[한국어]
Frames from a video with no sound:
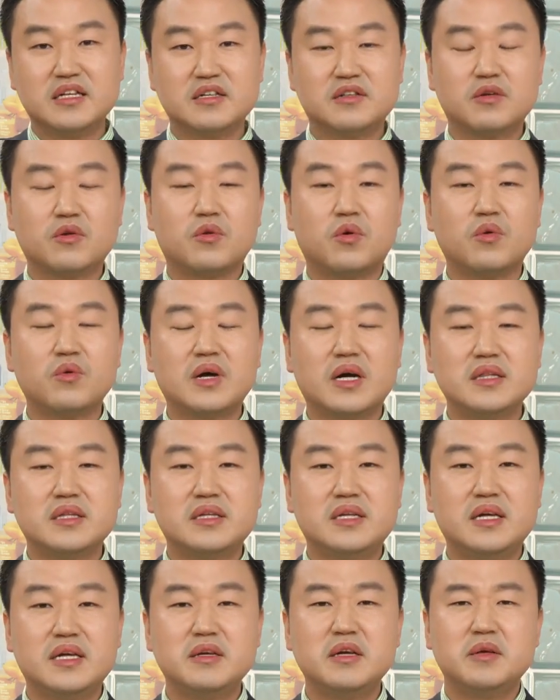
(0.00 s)
그런
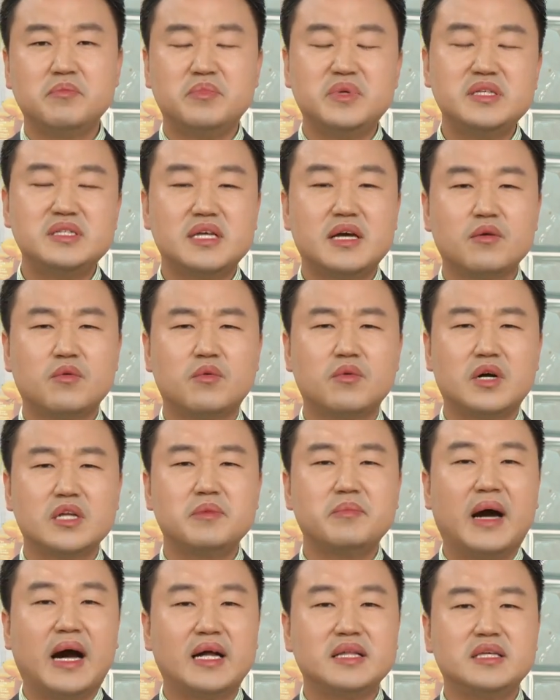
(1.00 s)
공간들이 미세한
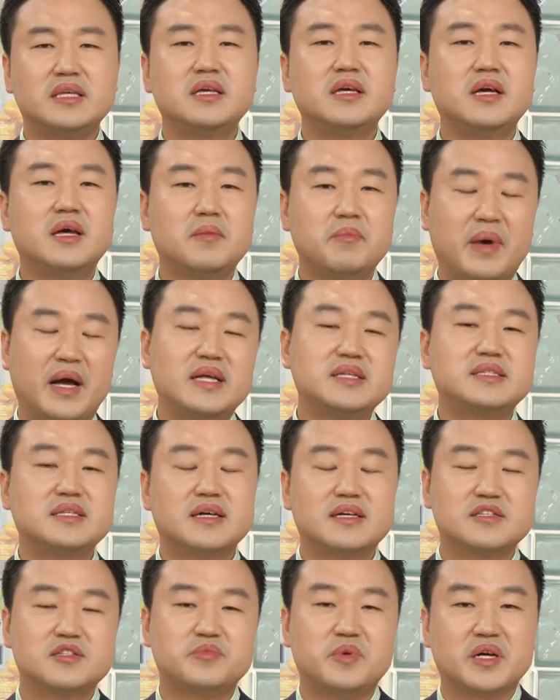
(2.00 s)
공간이 많이
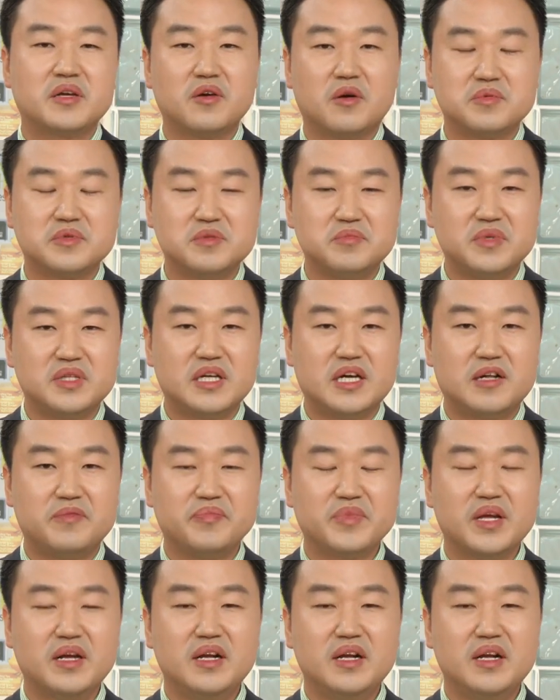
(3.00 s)
발생할 수밖에 없습니다.